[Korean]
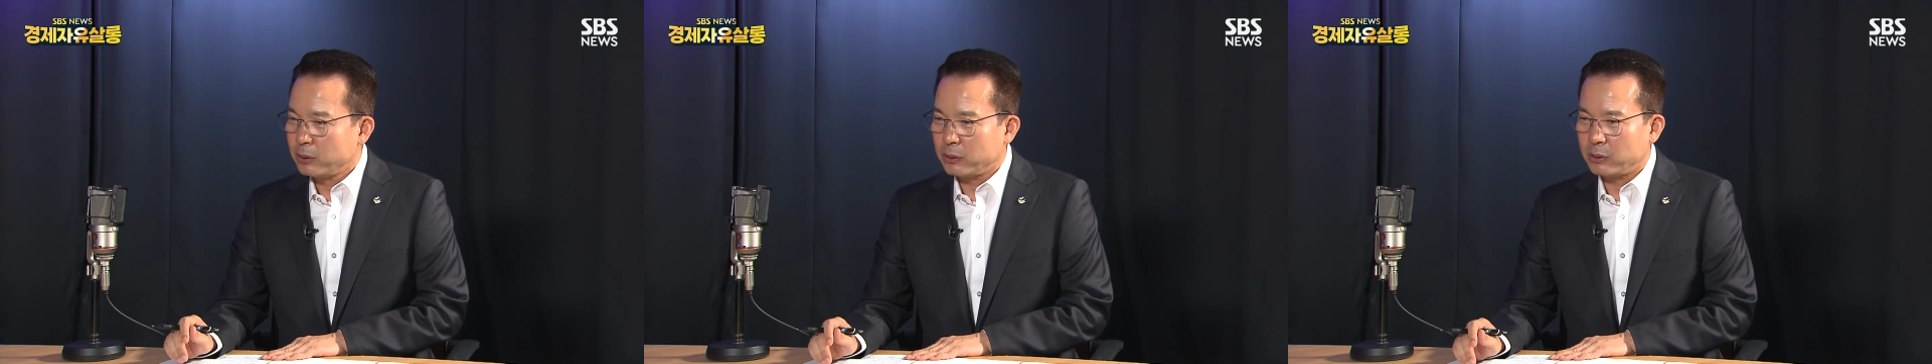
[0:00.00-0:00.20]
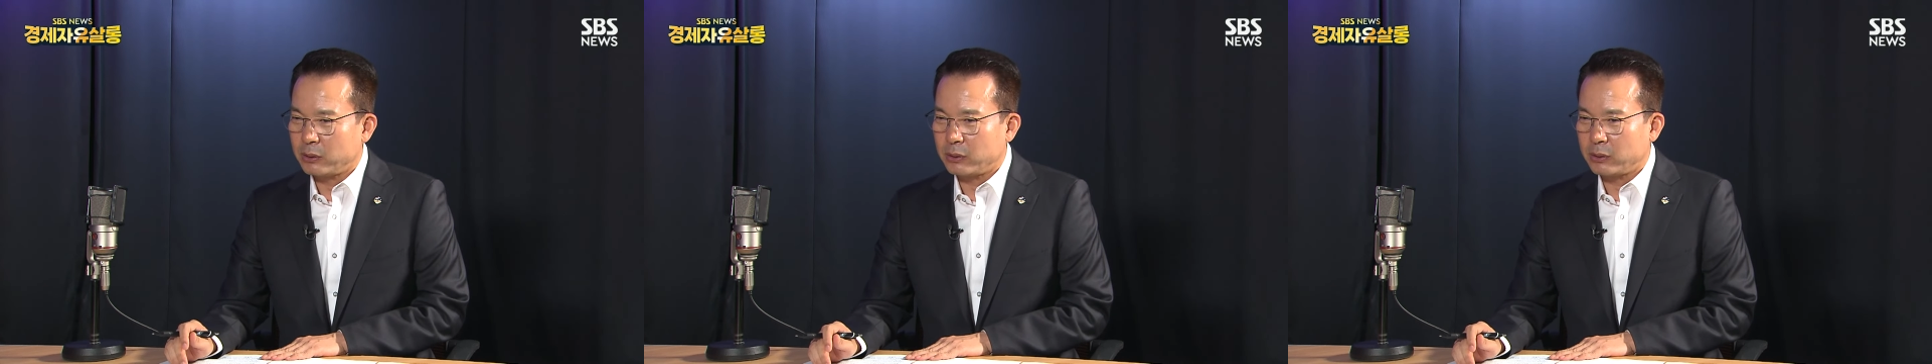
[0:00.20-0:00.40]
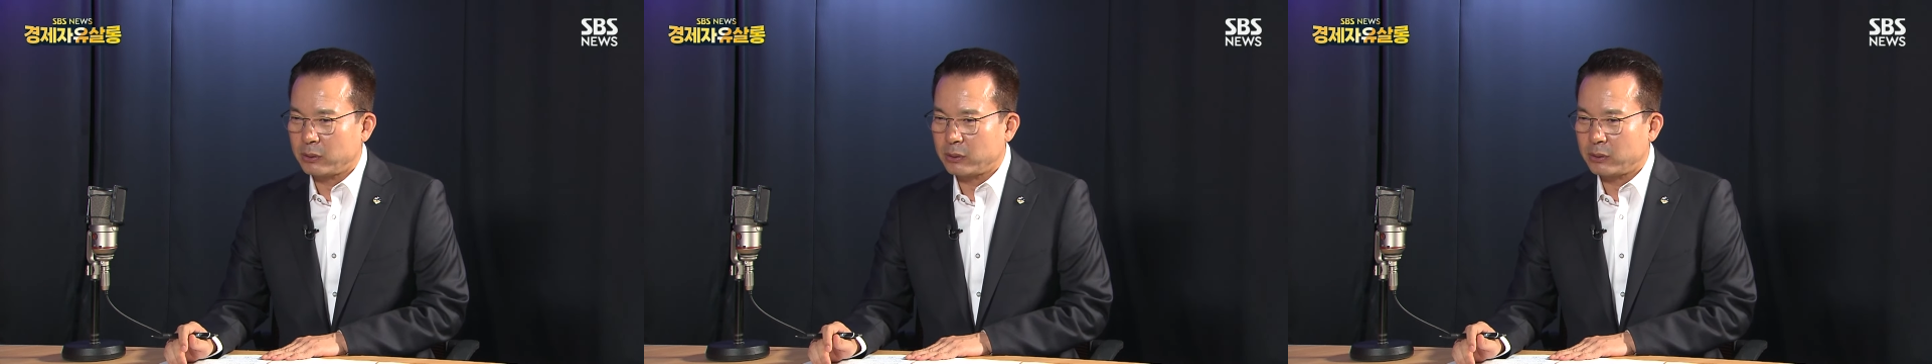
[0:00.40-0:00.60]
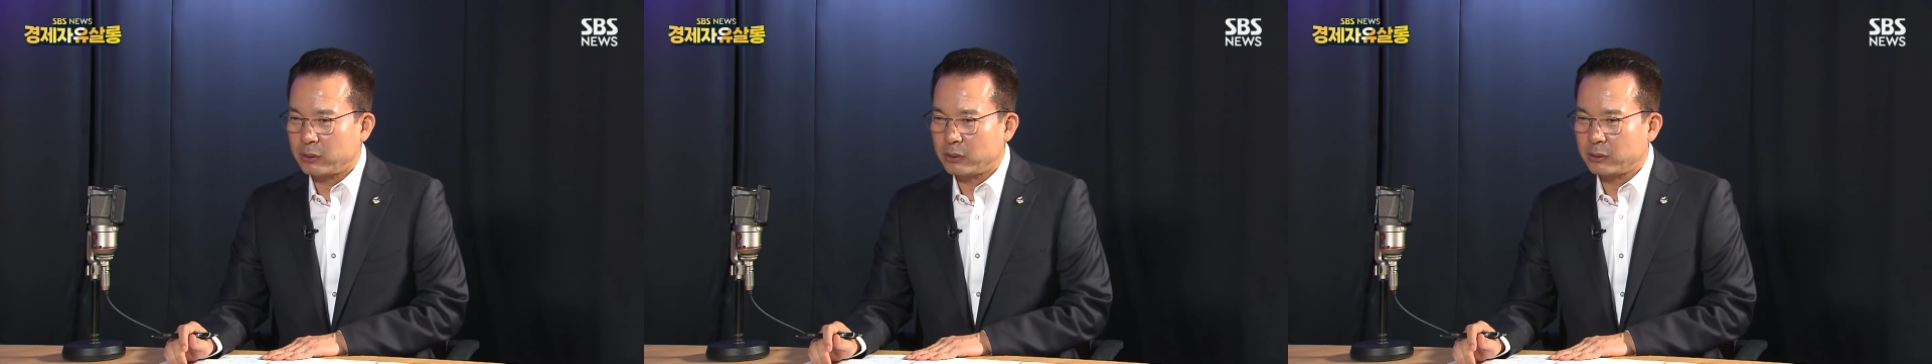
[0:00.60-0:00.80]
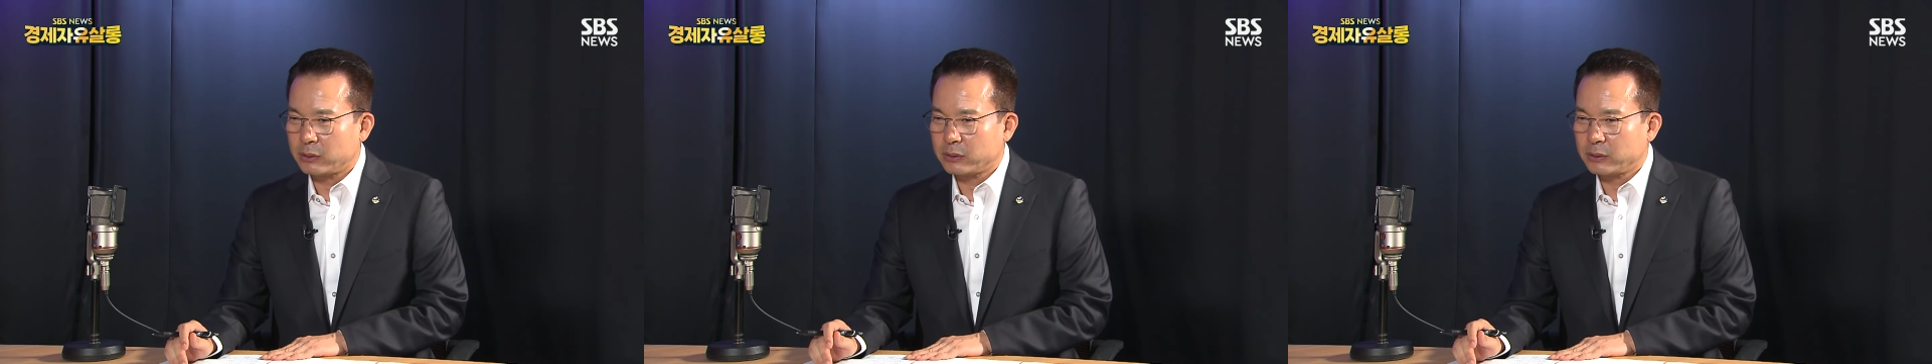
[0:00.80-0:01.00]

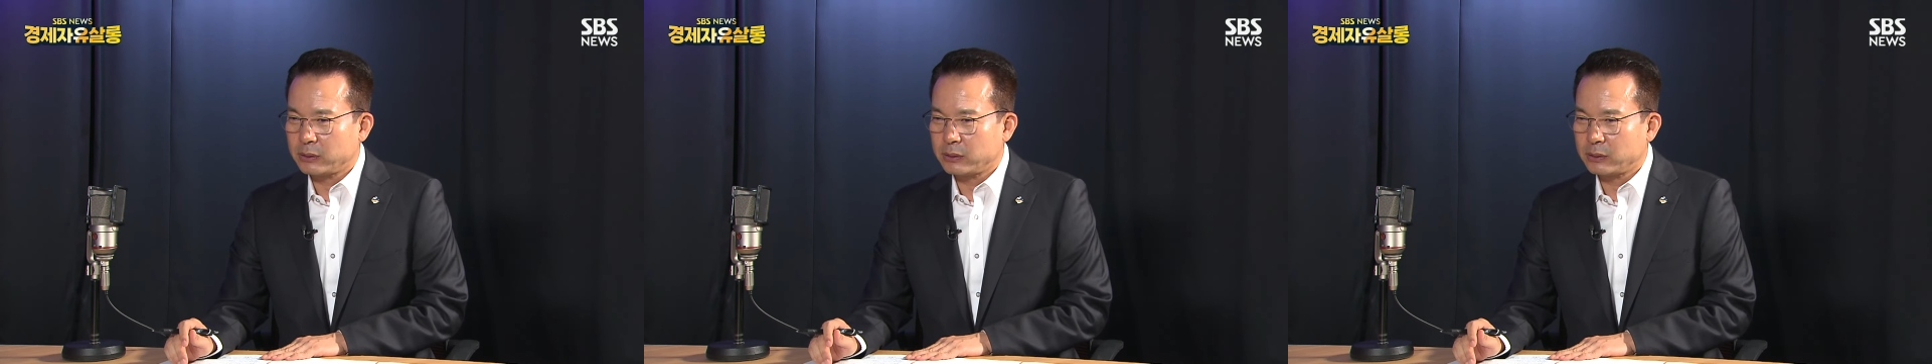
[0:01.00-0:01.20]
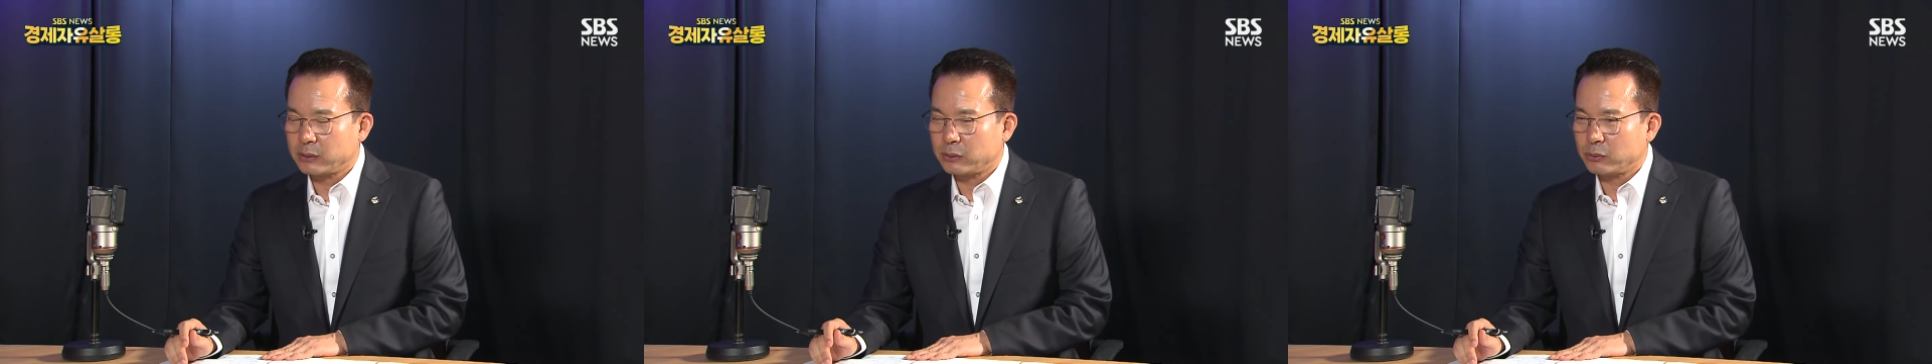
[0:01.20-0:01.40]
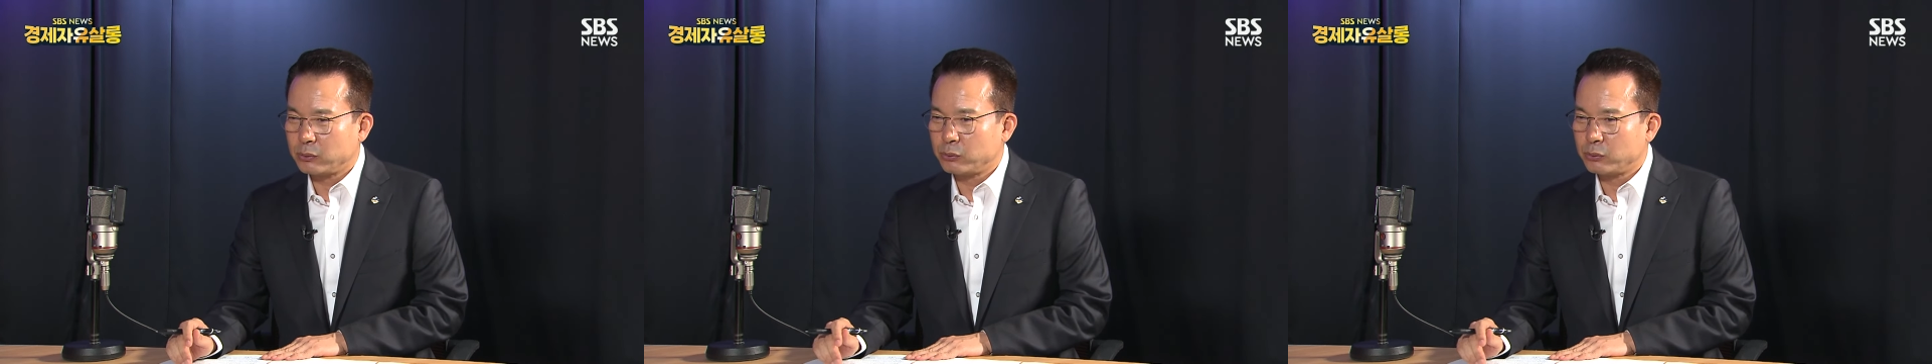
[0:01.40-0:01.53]
어그